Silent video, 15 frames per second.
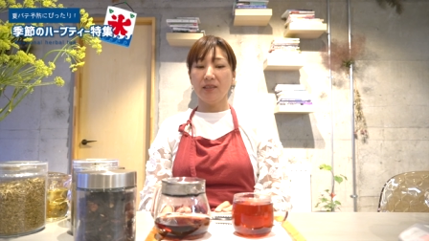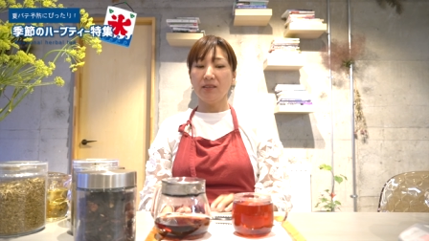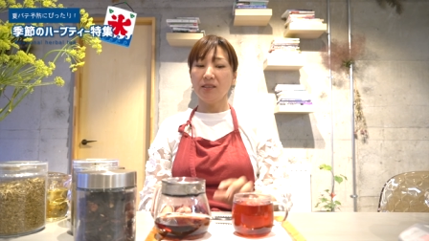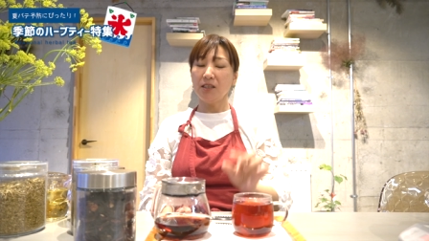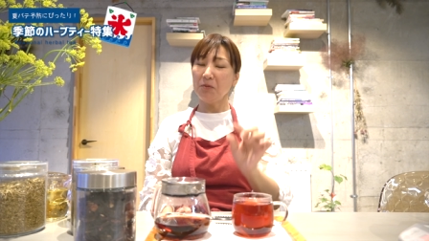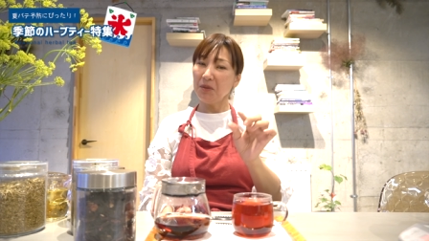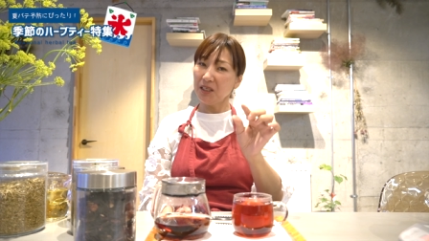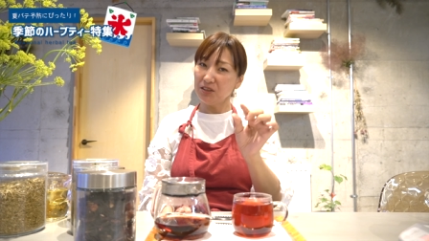
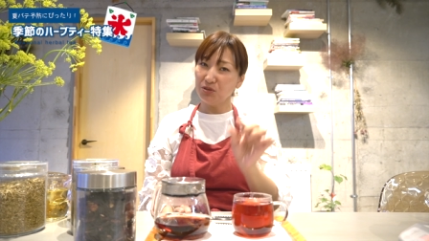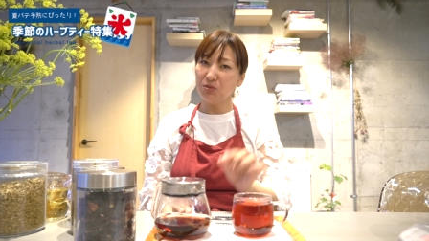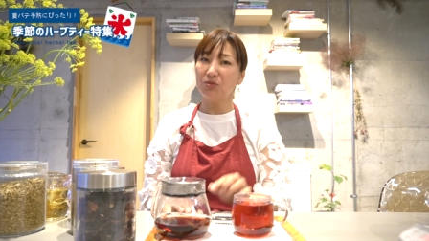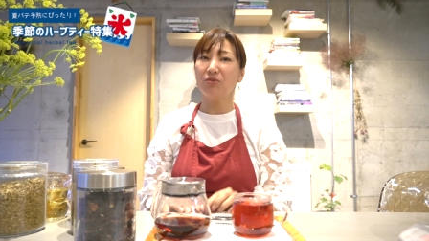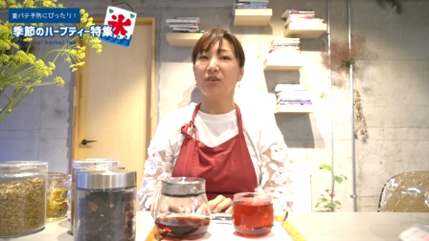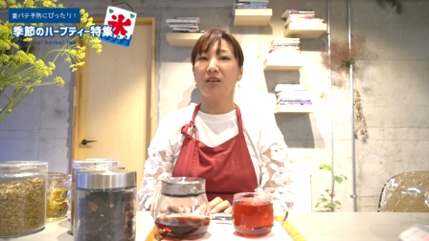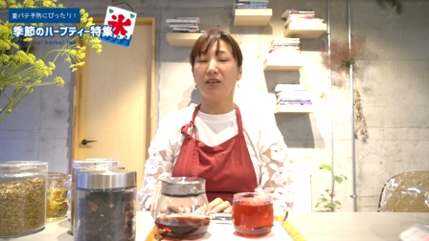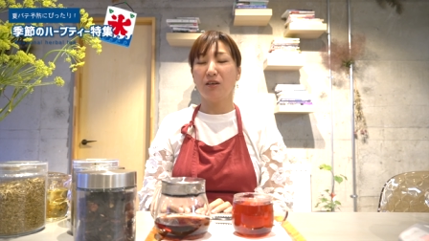ステビアちょっ
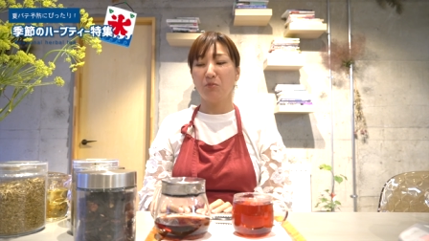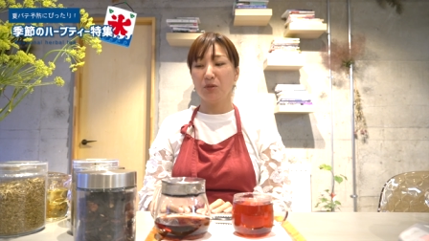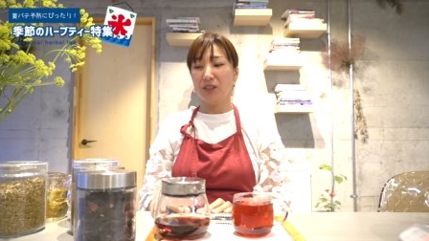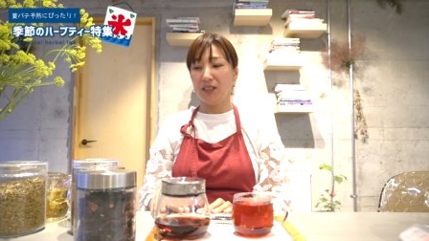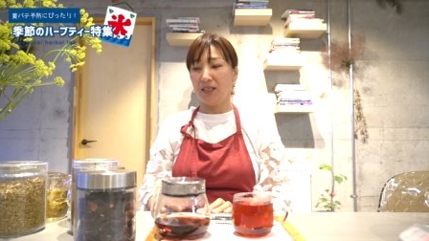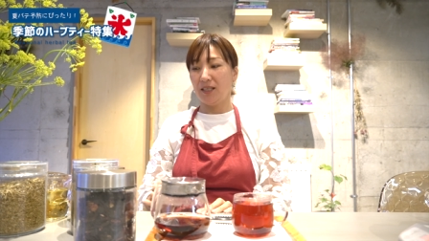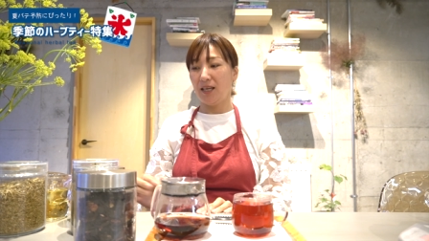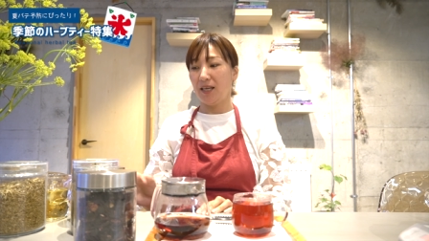とでいいかもし
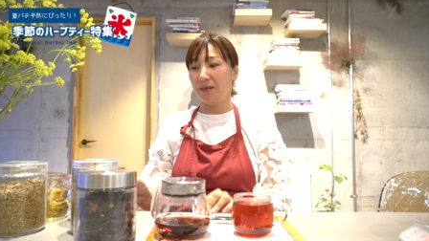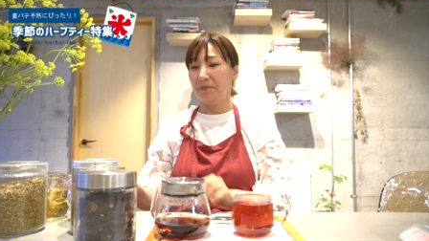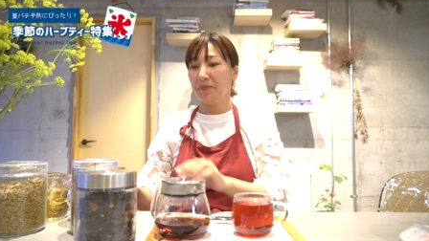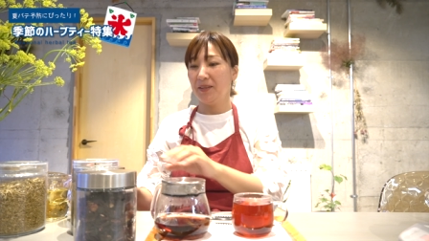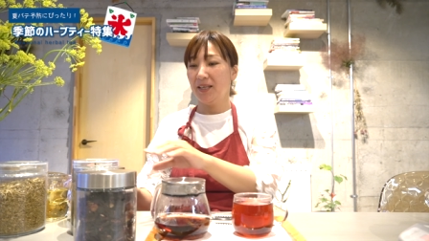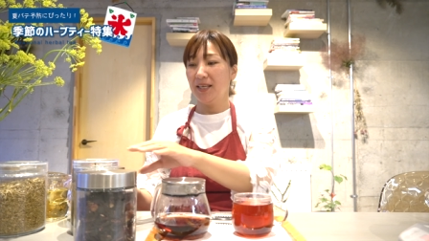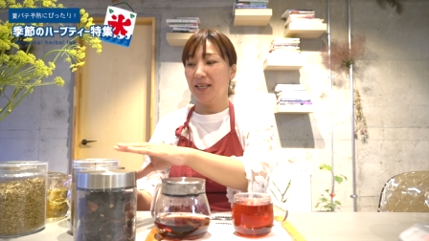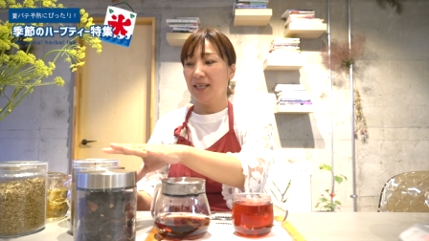れない。
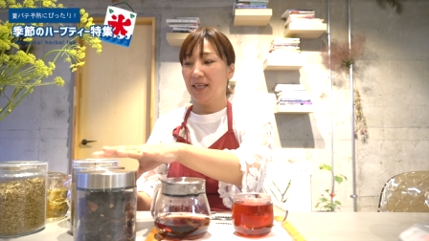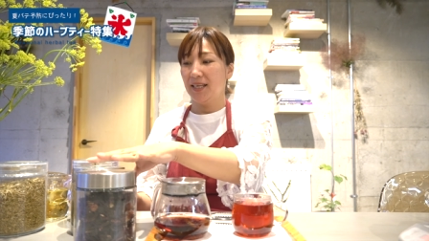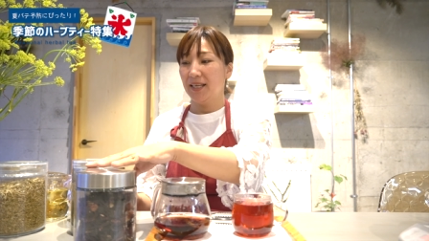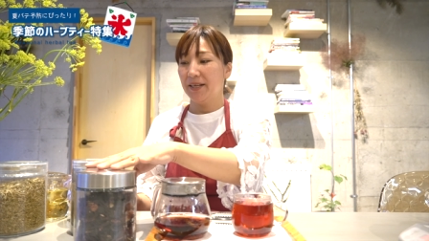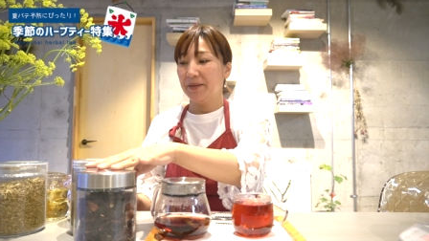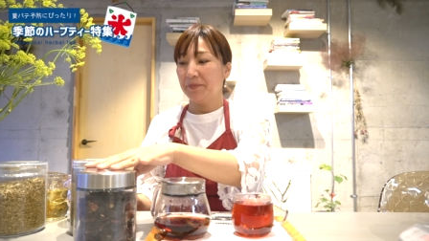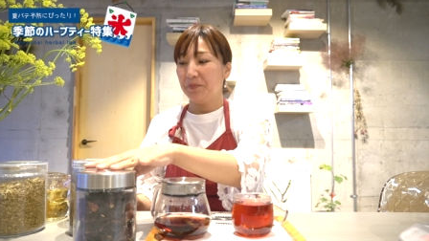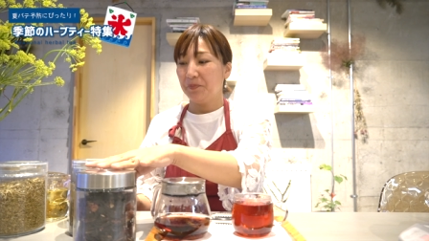
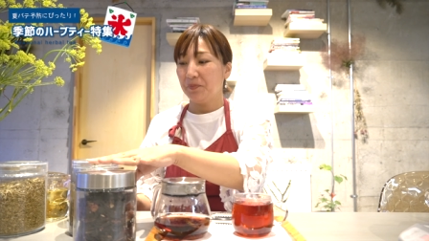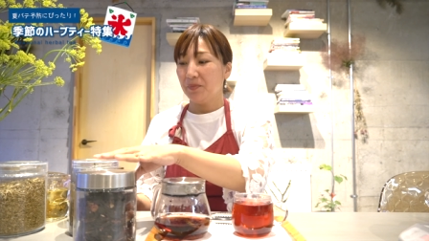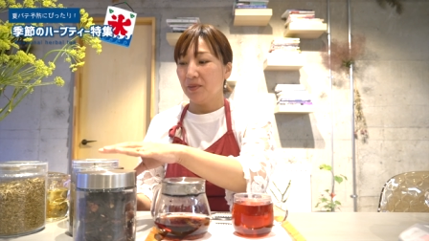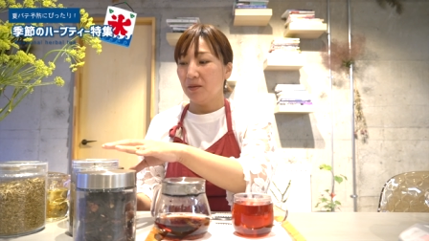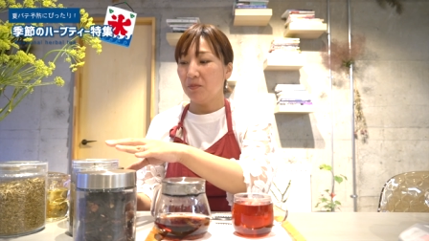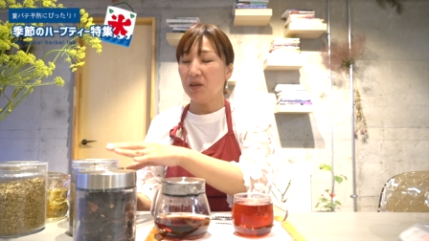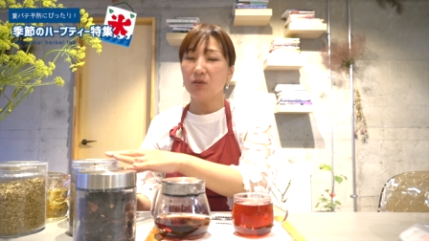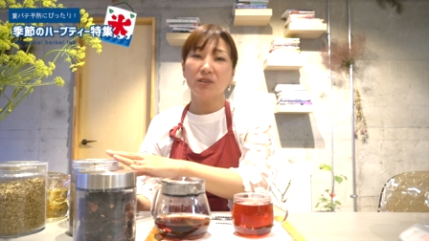
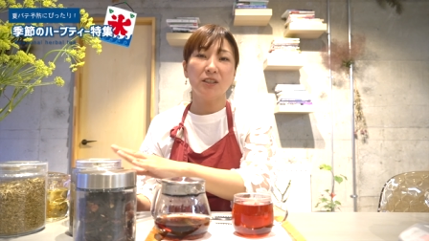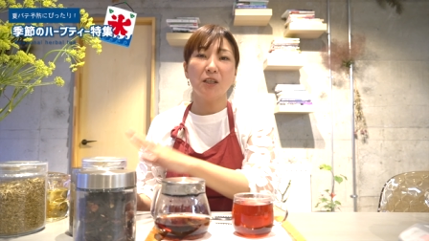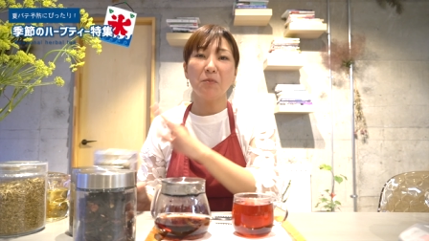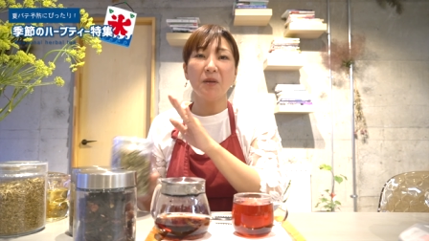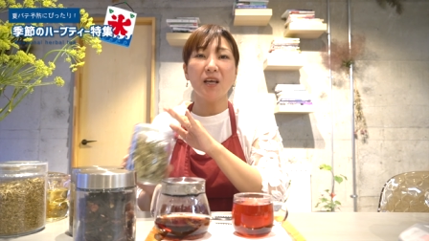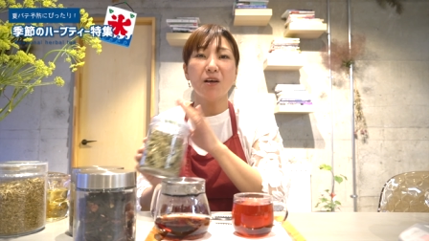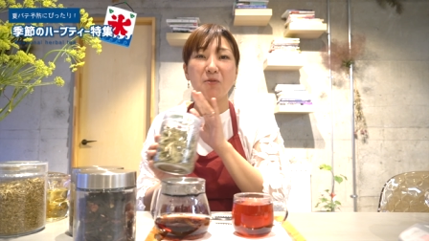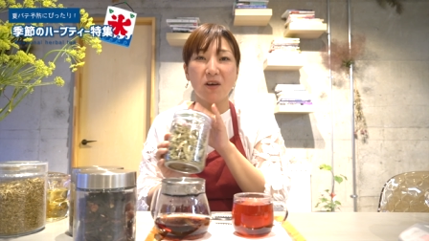だけど
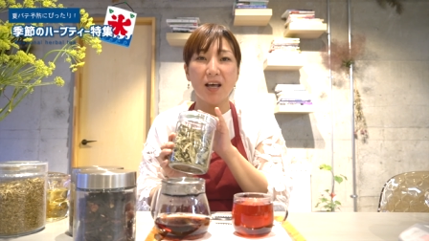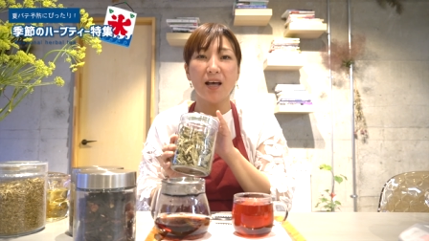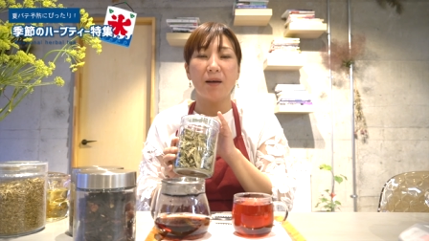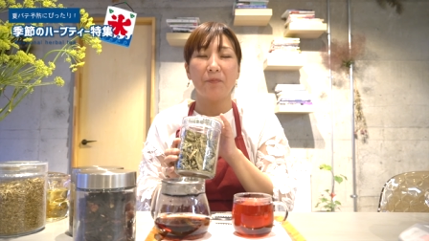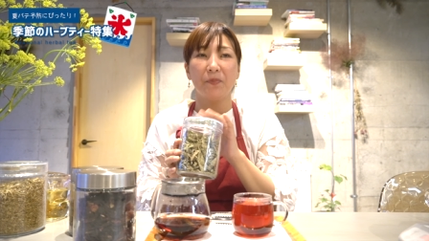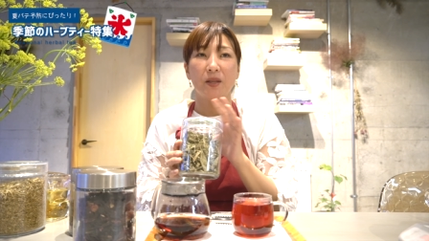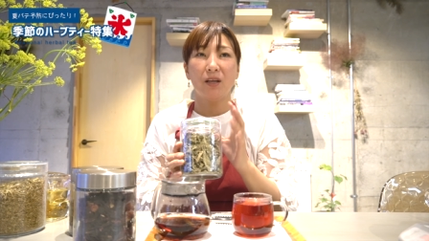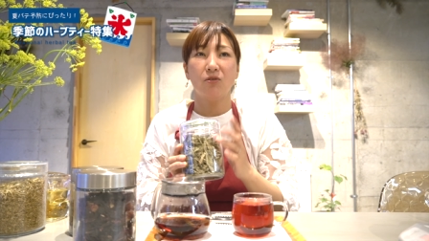ステビア
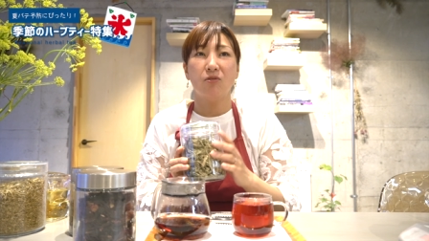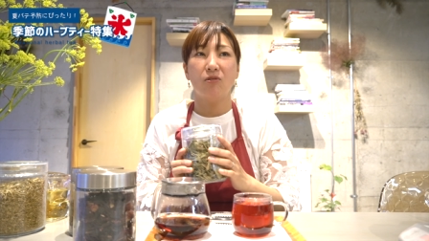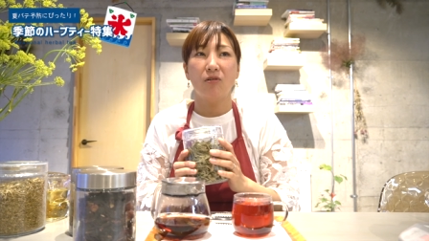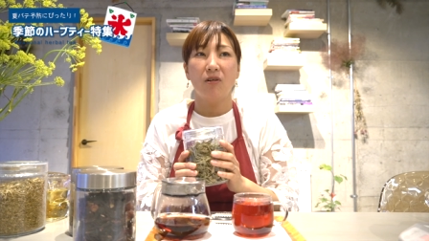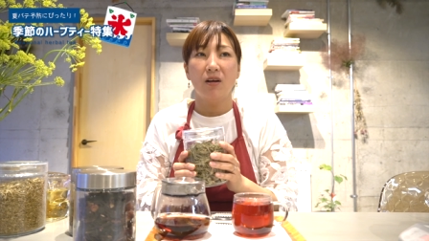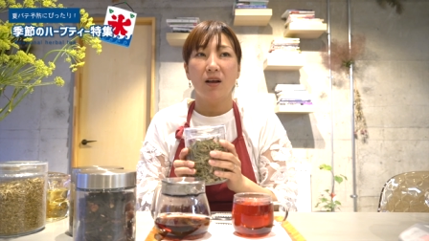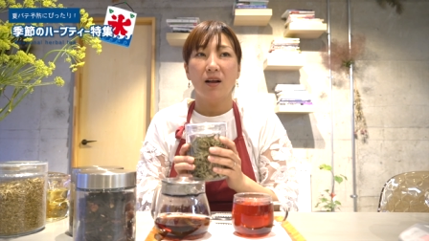はあの